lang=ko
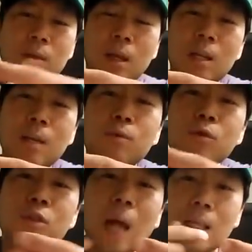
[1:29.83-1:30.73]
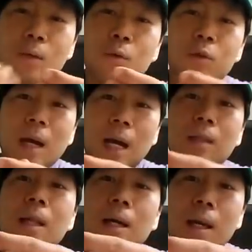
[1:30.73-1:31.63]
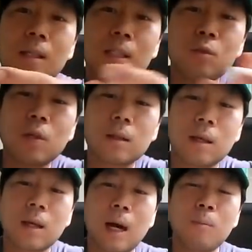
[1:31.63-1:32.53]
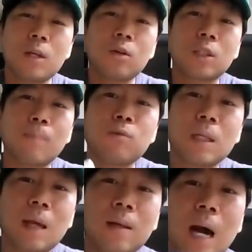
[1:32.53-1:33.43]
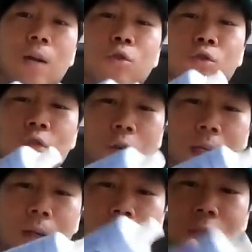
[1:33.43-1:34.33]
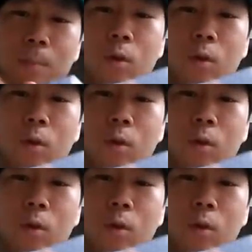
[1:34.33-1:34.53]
그냥 리뷰는 아니고 그냥 간단하게 친구들한테 이게 한번 이런 제품이 있다는 거 알려주는 영상이거든.